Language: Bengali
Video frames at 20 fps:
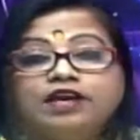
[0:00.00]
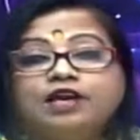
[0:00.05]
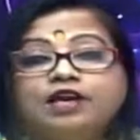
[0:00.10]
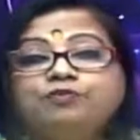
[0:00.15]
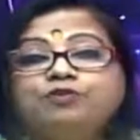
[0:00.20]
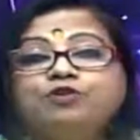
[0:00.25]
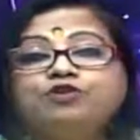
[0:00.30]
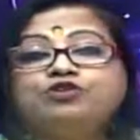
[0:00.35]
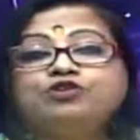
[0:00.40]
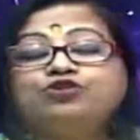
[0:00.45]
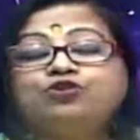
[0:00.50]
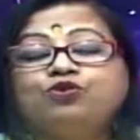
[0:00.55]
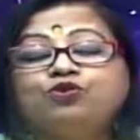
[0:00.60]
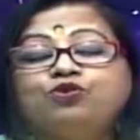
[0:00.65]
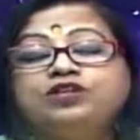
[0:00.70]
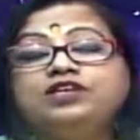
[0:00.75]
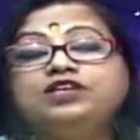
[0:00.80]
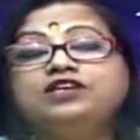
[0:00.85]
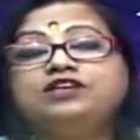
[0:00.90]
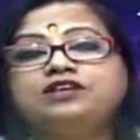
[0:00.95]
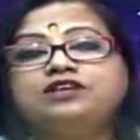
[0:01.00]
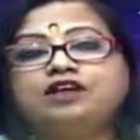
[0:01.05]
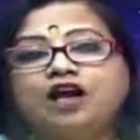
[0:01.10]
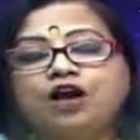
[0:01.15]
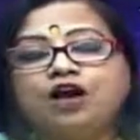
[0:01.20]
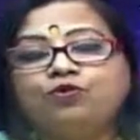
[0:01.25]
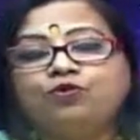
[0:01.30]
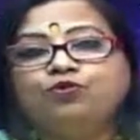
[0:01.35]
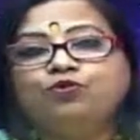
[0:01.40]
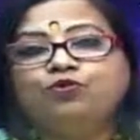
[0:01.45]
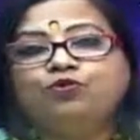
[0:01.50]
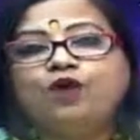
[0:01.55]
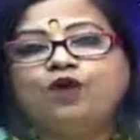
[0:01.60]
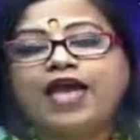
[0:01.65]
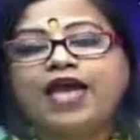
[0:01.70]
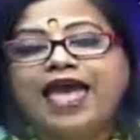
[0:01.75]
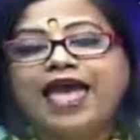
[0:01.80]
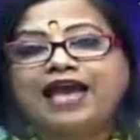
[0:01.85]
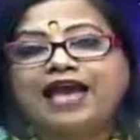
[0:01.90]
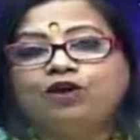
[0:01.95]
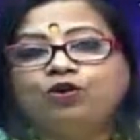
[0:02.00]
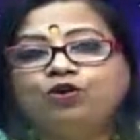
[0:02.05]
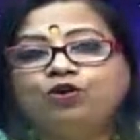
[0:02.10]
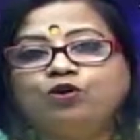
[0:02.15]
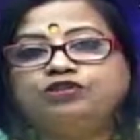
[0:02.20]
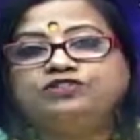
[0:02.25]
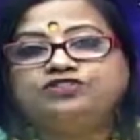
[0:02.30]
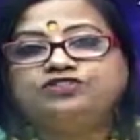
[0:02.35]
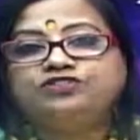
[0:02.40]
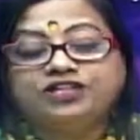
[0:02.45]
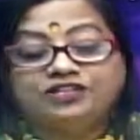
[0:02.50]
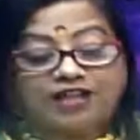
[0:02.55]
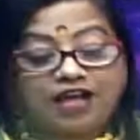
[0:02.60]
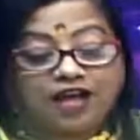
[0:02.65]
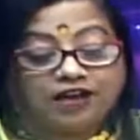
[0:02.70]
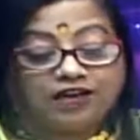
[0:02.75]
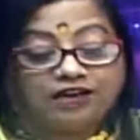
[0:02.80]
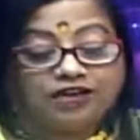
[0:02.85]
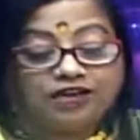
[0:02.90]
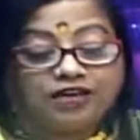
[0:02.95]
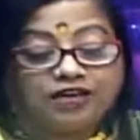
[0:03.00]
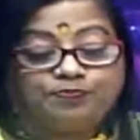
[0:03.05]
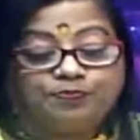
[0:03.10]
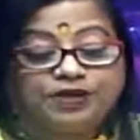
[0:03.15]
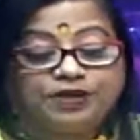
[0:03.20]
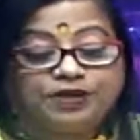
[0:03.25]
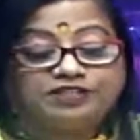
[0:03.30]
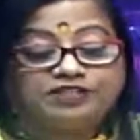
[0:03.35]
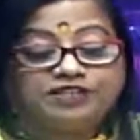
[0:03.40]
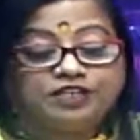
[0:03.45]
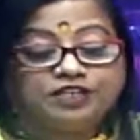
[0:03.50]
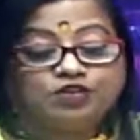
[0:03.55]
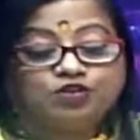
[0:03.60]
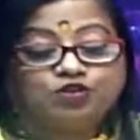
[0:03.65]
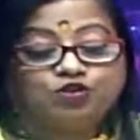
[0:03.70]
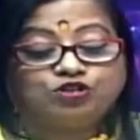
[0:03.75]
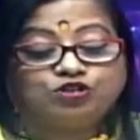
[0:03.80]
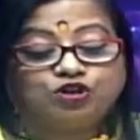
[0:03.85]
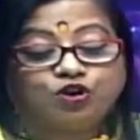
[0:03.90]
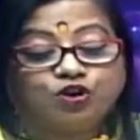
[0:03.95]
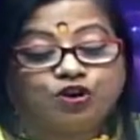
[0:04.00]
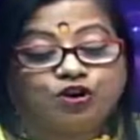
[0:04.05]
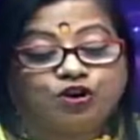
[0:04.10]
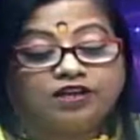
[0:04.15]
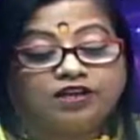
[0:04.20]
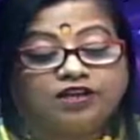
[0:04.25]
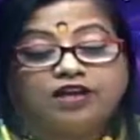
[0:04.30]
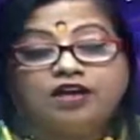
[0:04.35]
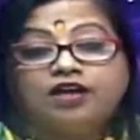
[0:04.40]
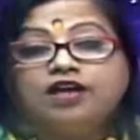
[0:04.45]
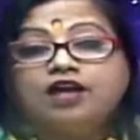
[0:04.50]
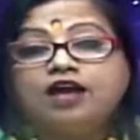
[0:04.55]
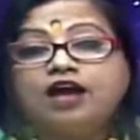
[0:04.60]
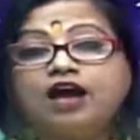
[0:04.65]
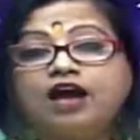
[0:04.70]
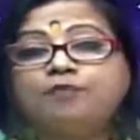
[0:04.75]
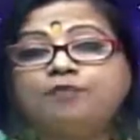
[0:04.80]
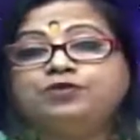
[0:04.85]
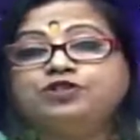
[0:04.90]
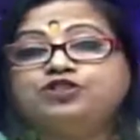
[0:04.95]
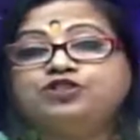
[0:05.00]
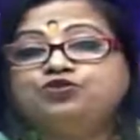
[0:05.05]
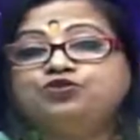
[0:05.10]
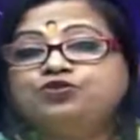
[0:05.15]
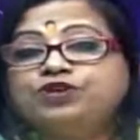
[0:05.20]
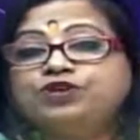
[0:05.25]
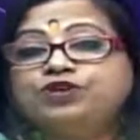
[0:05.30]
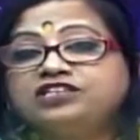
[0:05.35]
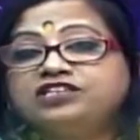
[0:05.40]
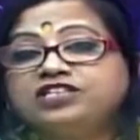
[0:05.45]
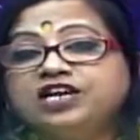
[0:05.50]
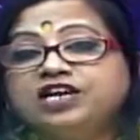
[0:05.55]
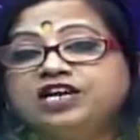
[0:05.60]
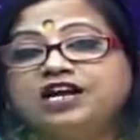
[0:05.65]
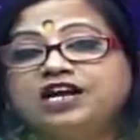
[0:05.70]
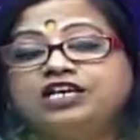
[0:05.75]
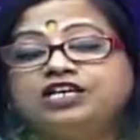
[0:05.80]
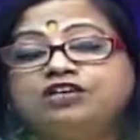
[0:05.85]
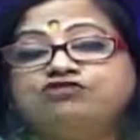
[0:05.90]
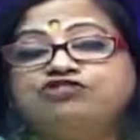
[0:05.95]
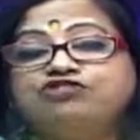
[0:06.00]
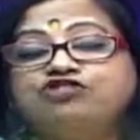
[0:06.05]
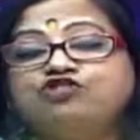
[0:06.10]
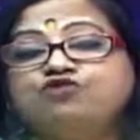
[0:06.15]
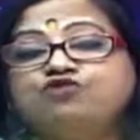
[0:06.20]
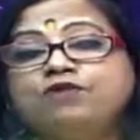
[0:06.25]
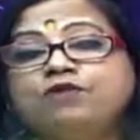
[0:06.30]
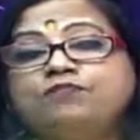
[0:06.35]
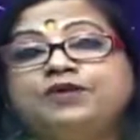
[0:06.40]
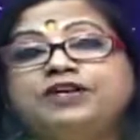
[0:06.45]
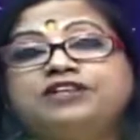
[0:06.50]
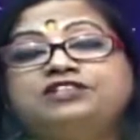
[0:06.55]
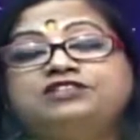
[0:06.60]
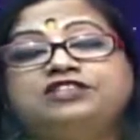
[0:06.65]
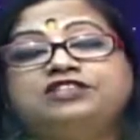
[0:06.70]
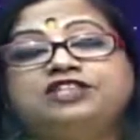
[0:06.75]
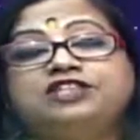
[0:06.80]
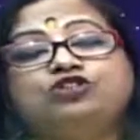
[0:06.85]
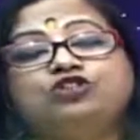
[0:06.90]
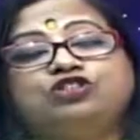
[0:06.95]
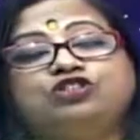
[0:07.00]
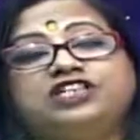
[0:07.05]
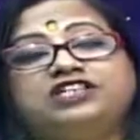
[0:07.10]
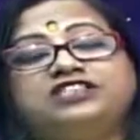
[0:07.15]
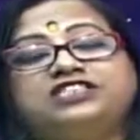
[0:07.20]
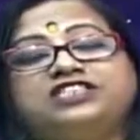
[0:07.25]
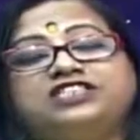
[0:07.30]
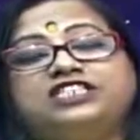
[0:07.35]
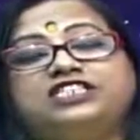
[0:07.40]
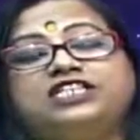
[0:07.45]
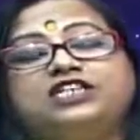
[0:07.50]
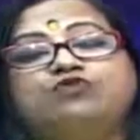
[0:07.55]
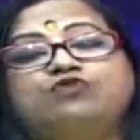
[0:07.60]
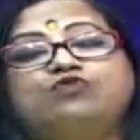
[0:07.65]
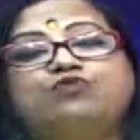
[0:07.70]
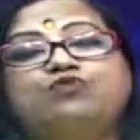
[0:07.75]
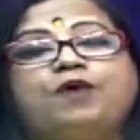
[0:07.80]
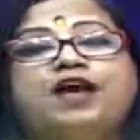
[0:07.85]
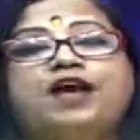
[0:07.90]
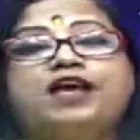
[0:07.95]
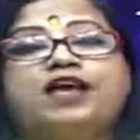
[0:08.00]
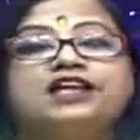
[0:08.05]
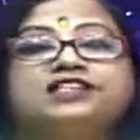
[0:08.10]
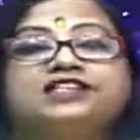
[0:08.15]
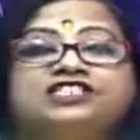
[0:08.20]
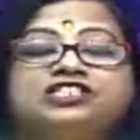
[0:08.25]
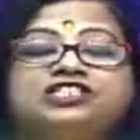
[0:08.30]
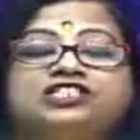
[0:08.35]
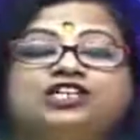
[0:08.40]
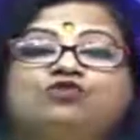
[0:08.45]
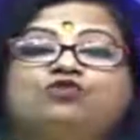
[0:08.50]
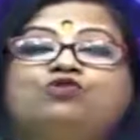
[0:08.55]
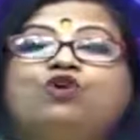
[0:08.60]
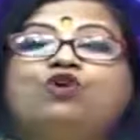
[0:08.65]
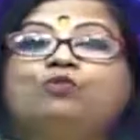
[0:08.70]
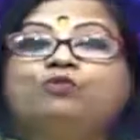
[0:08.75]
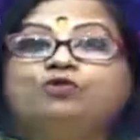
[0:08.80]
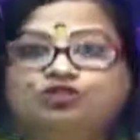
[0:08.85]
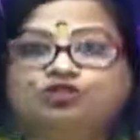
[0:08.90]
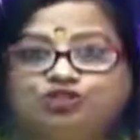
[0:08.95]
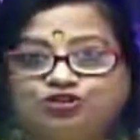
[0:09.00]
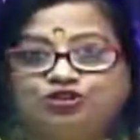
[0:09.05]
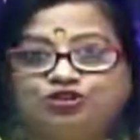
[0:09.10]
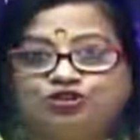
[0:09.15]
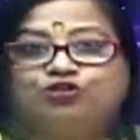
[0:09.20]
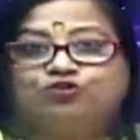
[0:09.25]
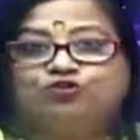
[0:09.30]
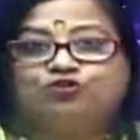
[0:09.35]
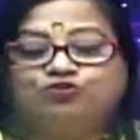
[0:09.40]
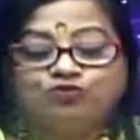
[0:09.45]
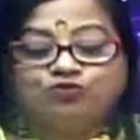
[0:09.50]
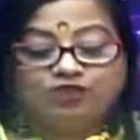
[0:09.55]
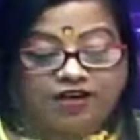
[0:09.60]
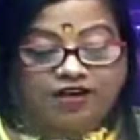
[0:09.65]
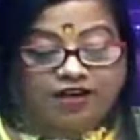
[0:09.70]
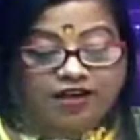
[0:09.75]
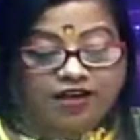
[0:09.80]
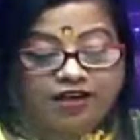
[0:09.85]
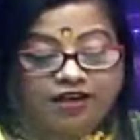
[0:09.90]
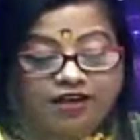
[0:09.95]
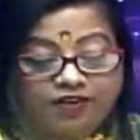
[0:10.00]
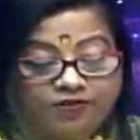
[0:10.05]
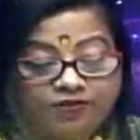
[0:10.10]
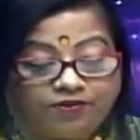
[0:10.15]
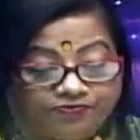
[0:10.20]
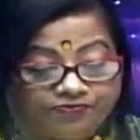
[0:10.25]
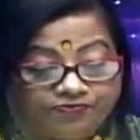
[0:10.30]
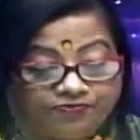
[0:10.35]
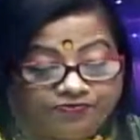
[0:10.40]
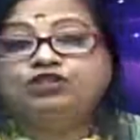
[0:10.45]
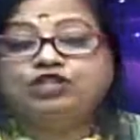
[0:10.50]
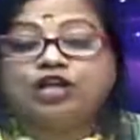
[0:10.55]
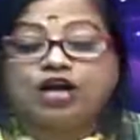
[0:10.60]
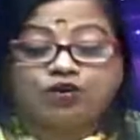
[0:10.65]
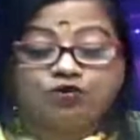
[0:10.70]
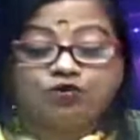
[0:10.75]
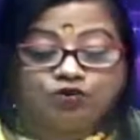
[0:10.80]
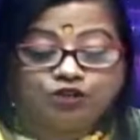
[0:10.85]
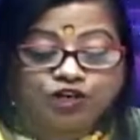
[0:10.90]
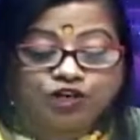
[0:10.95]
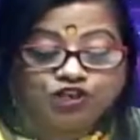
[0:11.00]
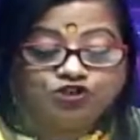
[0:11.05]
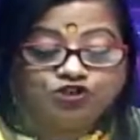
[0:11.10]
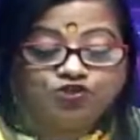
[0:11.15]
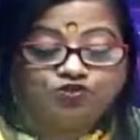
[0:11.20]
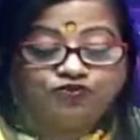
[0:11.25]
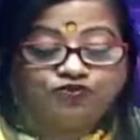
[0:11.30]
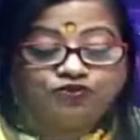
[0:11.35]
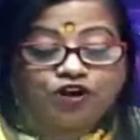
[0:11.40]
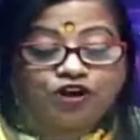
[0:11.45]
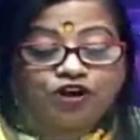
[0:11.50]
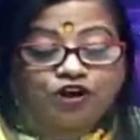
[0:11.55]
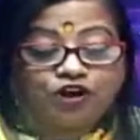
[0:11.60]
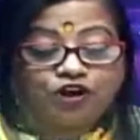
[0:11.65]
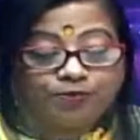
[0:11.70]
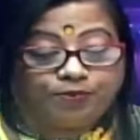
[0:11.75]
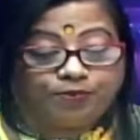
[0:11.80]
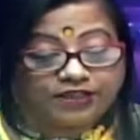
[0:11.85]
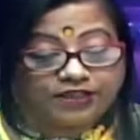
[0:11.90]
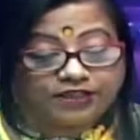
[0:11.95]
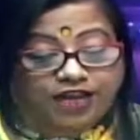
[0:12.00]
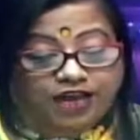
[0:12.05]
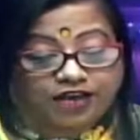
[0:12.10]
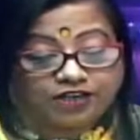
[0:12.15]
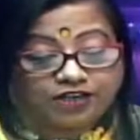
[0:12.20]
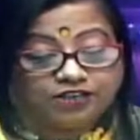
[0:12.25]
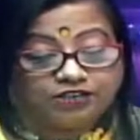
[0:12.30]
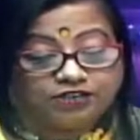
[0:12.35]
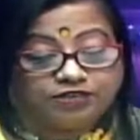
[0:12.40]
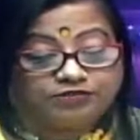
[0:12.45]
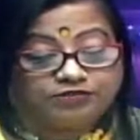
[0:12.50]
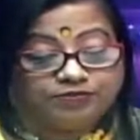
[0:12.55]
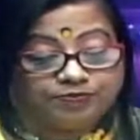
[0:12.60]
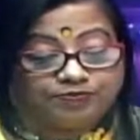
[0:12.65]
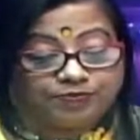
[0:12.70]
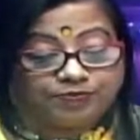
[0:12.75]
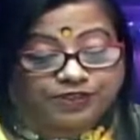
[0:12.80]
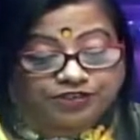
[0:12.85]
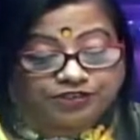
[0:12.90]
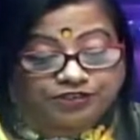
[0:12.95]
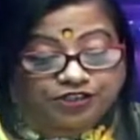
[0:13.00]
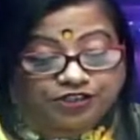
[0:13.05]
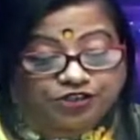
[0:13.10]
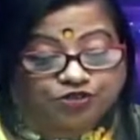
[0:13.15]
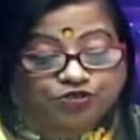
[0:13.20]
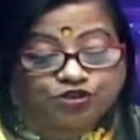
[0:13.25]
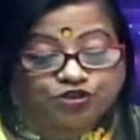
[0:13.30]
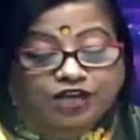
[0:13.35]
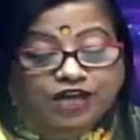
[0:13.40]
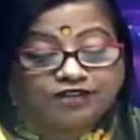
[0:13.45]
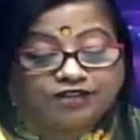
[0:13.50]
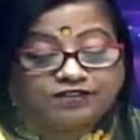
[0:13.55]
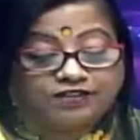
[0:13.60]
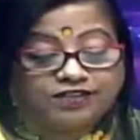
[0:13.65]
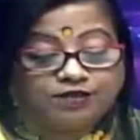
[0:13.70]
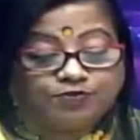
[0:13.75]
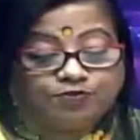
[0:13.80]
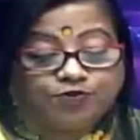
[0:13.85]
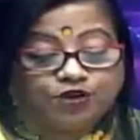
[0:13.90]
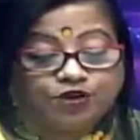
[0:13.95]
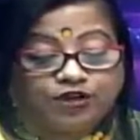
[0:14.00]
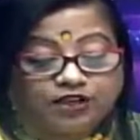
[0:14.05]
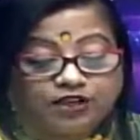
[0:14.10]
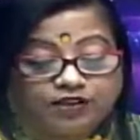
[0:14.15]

এবং শনি রাহু একত্রে থাকলে পিতৃদোষ হয় আপনি সুখের চাকা ইউটিউবে পিতৃদোষের যে যে উপায় আছে সেগুলো অবশ্যই করুন হ্যাঁ তাহলেই সুফল হবে তার পিতৃদোষ আছে বলে